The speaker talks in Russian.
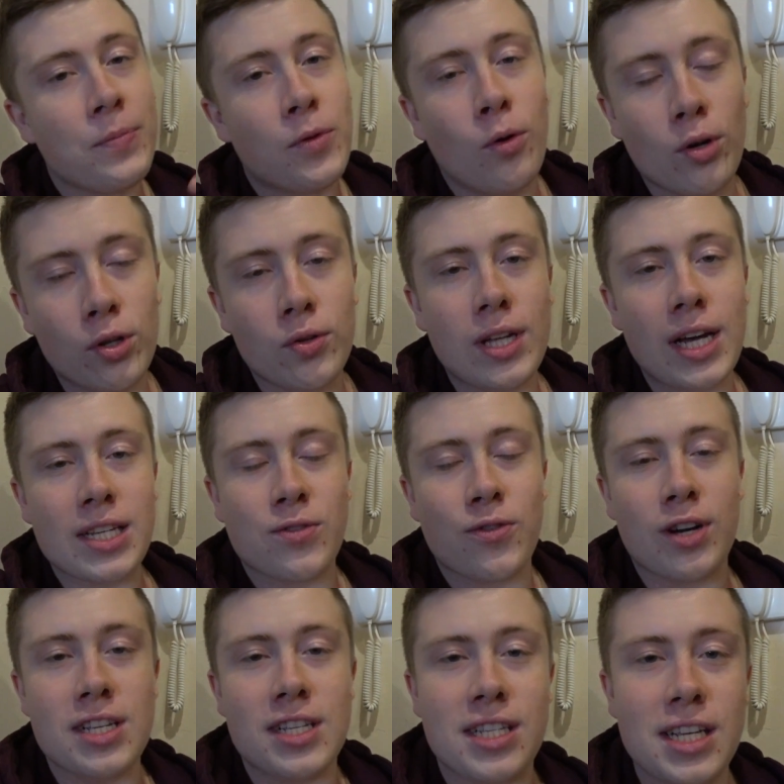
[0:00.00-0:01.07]
он у нас в
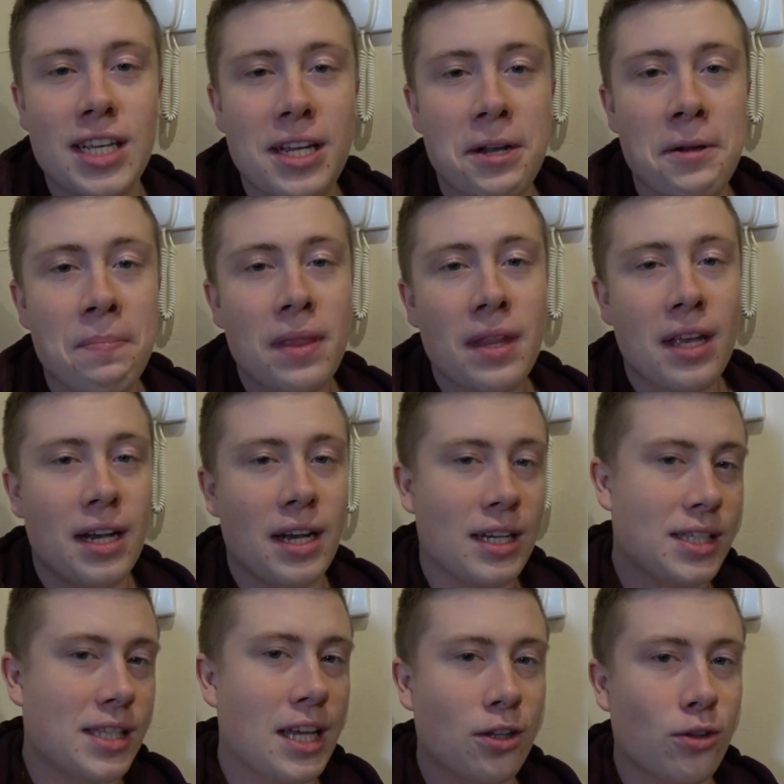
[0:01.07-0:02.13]
России а,
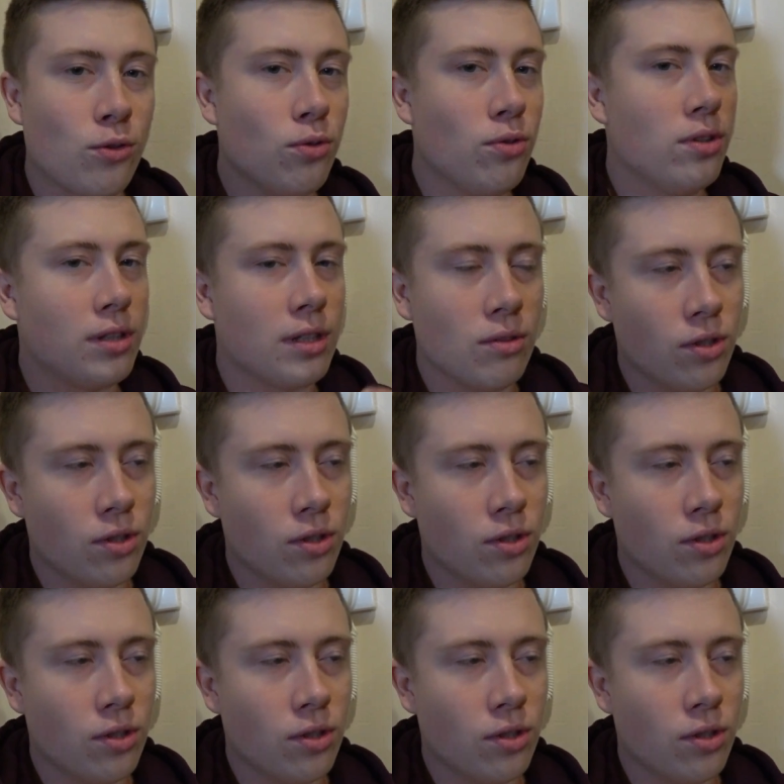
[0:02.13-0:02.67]
стартует,